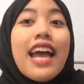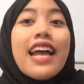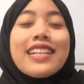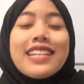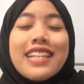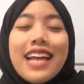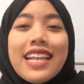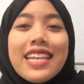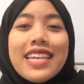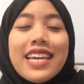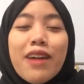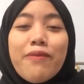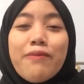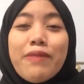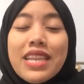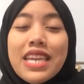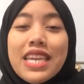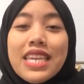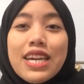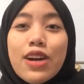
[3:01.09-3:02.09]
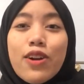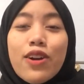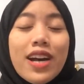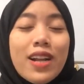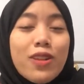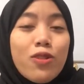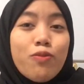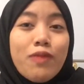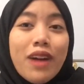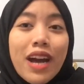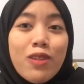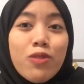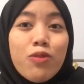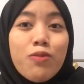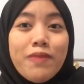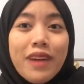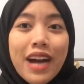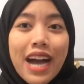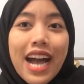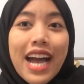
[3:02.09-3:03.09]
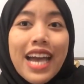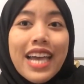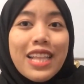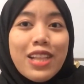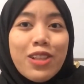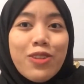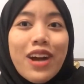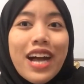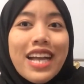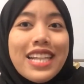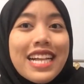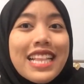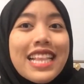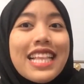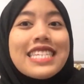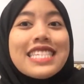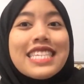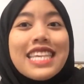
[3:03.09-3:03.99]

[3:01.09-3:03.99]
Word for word: Dan yang meninjau ke rumah-rumah itu adalah